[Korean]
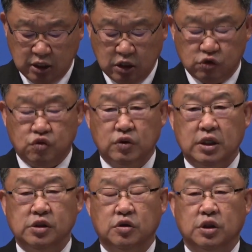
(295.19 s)

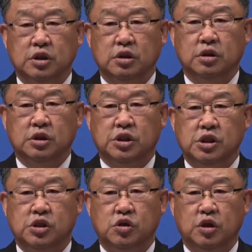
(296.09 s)
순간적인
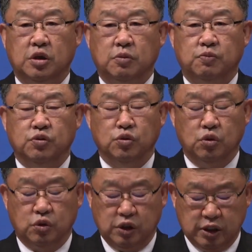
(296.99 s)
실수의
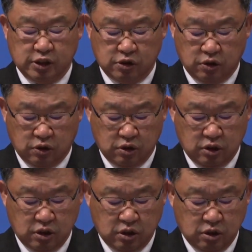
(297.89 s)
분노로 인해서
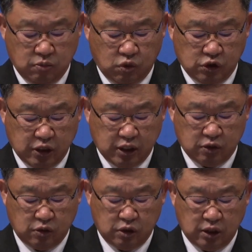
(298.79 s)
모세
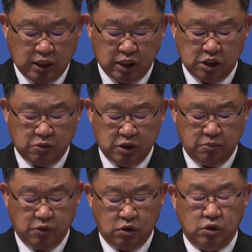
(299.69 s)
아론은 하나님의
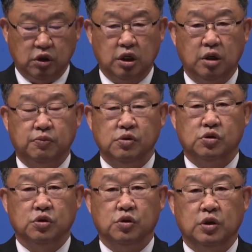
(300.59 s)
명령에
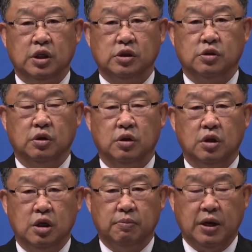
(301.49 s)
불순종하여서
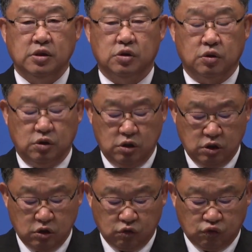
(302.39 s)
반석을
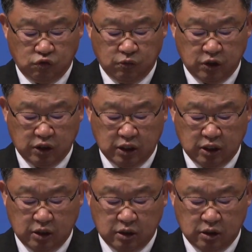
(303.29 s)
두 번이나 어,